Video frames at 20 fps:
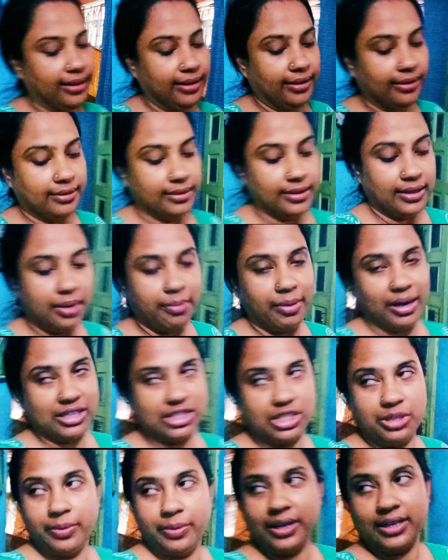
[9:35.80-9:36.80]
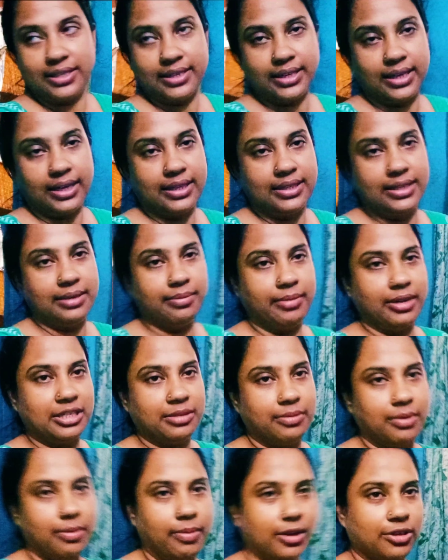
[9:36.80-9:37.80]
দিয়ে মাসিমা এসে গেছেন
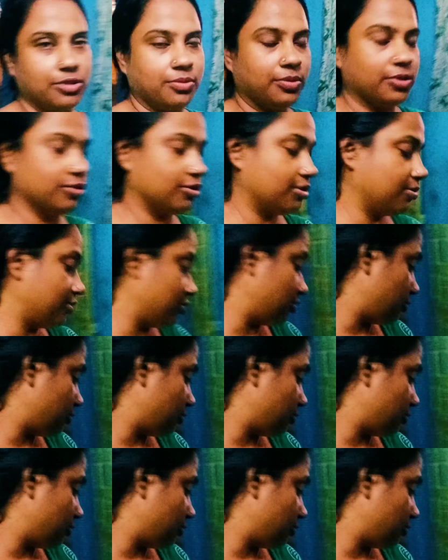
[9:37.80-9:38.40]
মাসিমার বাসন বাসন সব